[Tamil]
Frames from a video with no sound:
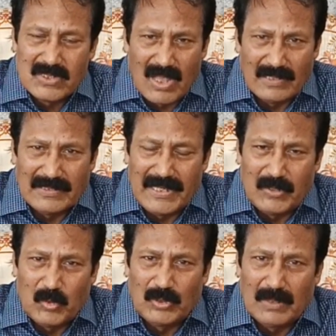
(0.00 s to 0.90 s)
சாதனை
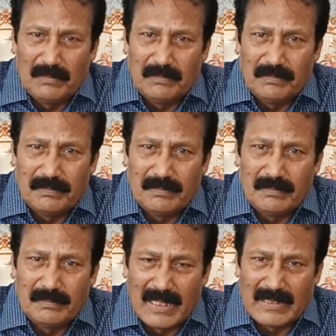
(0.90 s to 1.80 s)
கூட்டம்
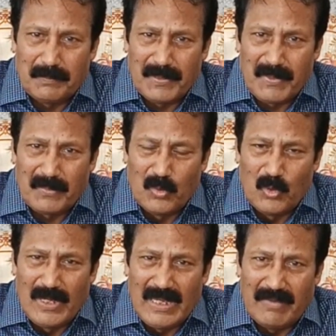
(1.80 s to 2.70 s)
பாரத பிரதமர் மோடி